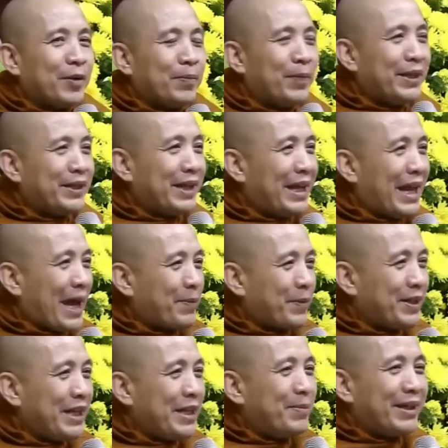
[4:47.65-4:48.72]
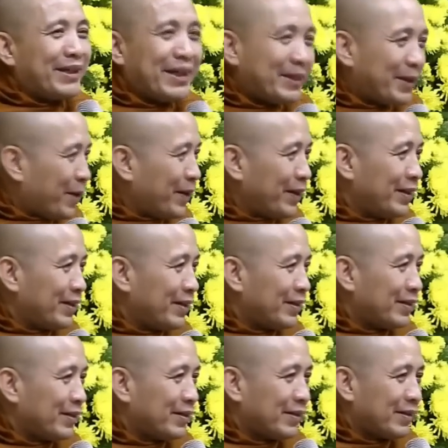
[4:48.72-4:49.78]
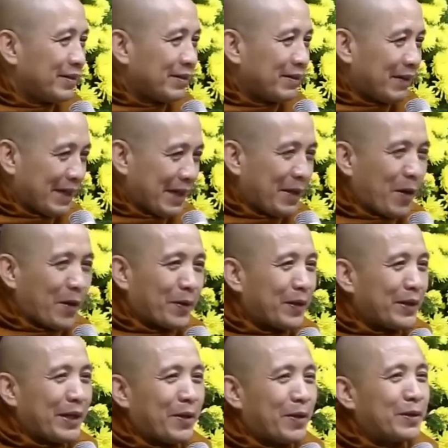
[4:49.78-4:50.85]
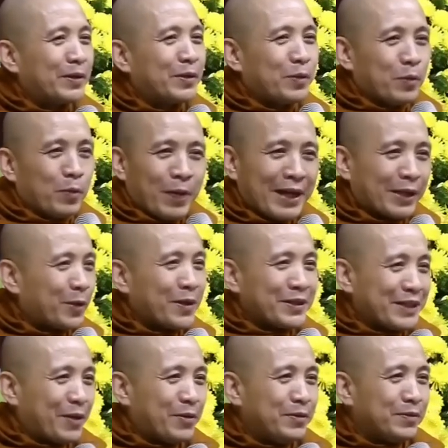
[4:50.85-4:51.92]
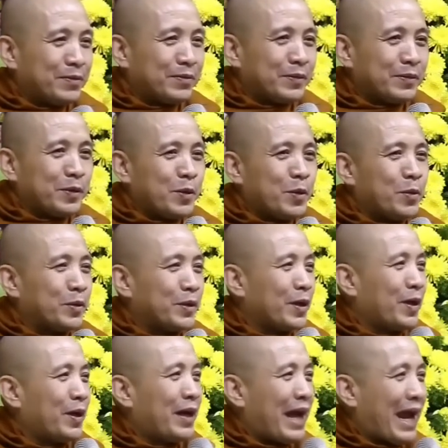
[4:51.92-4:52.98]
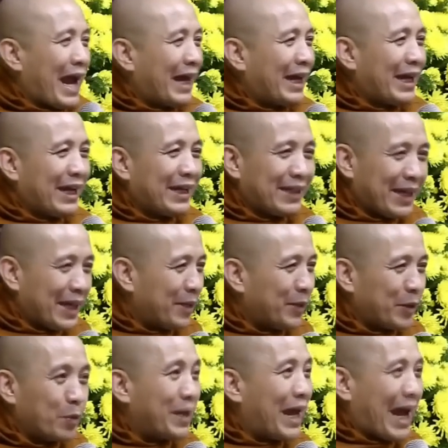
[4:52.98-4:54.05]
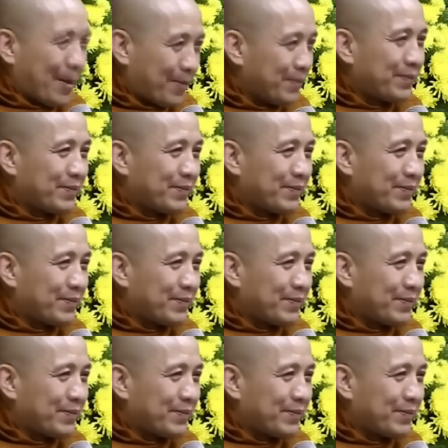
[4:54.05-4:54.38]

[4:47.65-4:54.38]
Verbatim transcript: mình chỉ làm những gì mình thích thôi là giai đoạn đó giai đoạn hoàn toàn xấu dù cho ác hay thiện mình cũng làm